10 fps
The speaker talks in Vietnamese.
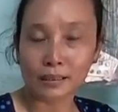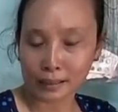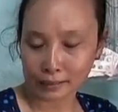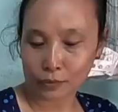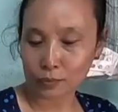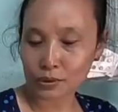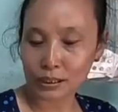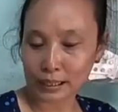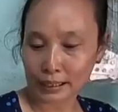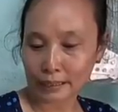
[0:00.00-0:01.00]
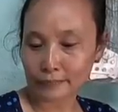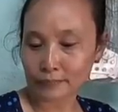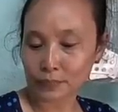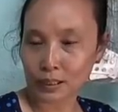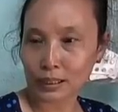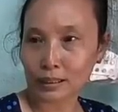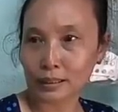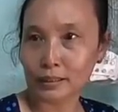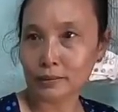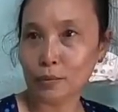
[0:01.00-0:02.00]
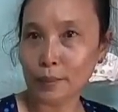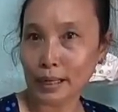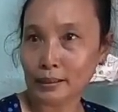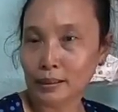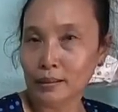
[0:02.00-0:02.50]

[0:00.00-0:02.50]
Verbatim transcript: Dạ. Chưa rành lắm. À, tại vì không ai.